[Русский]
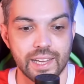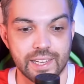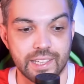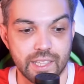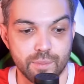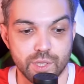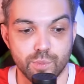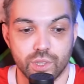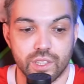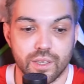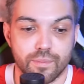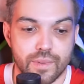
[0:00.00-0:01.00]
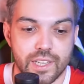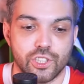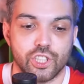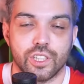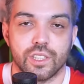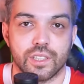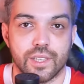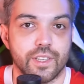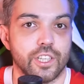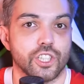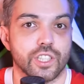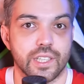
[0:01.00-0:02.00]
Когда мы смотрим матчи
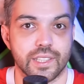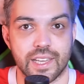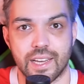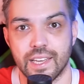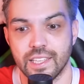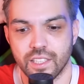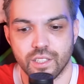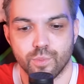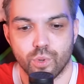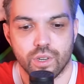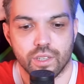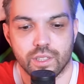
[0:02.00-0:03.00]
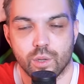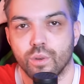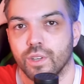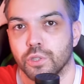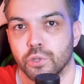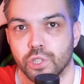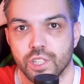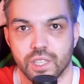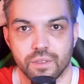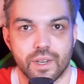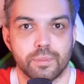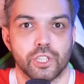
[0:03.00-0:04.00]
товарищеские на этих сборах, такого
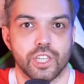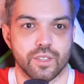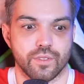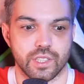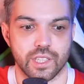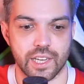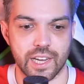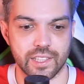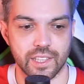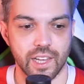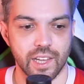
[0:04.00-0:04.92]
ощущения вообще не возникает.